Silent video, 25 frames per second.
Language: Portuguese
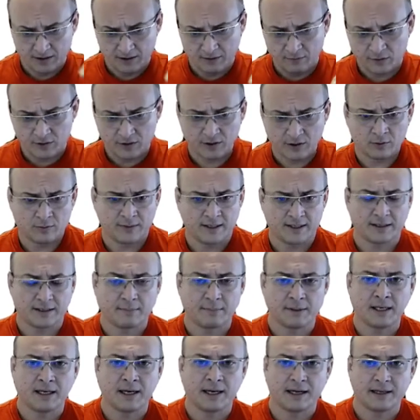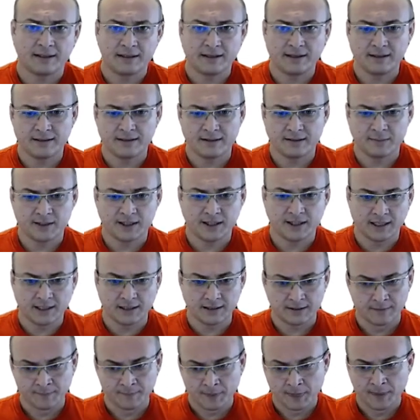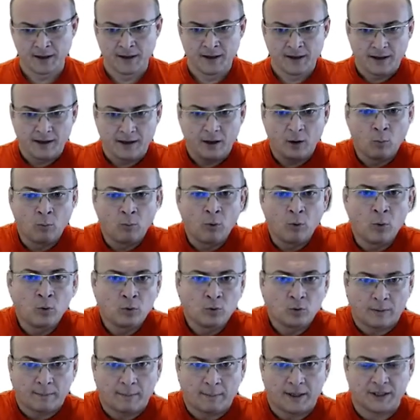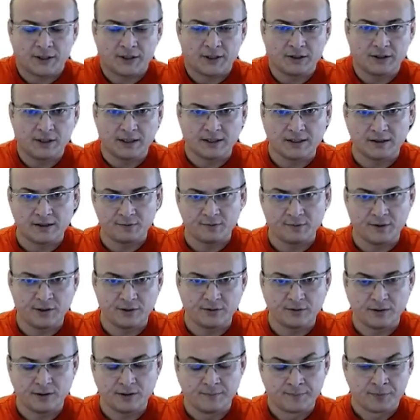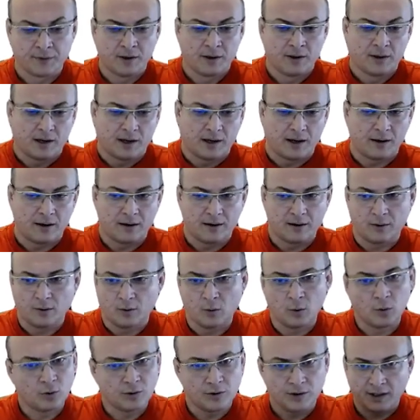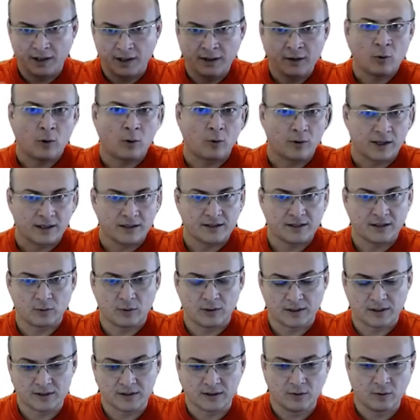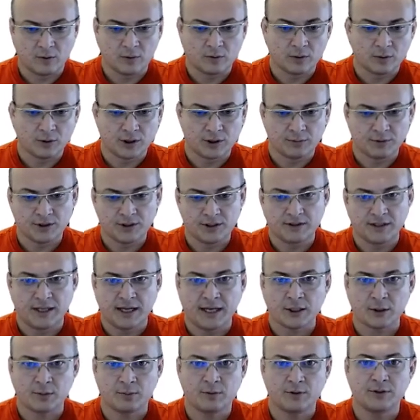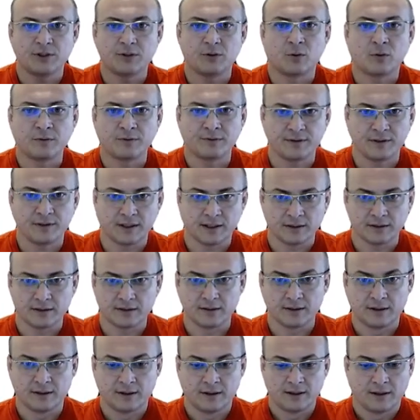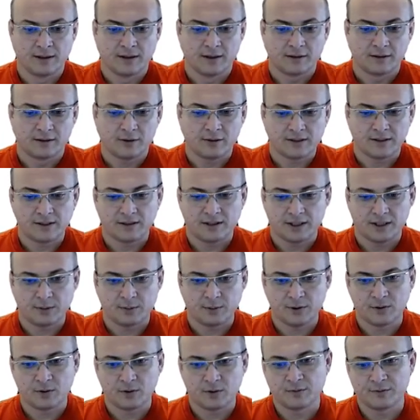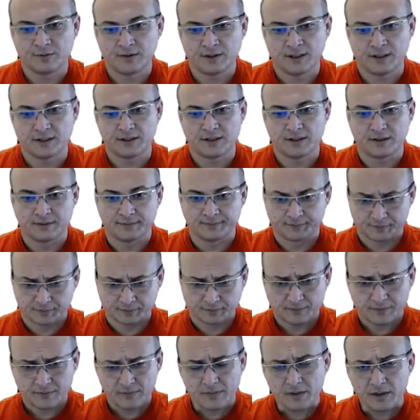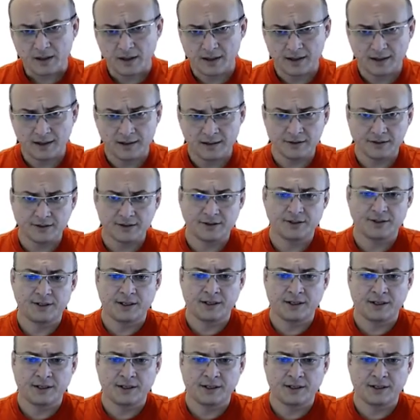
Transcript: e você começa a brincadeira em cima delas. Eu monto a partir dessa feature, a, ou em qualquer situação, o que eu chamo de dashboard de confiança. Então, essa dashboard de confiança, antes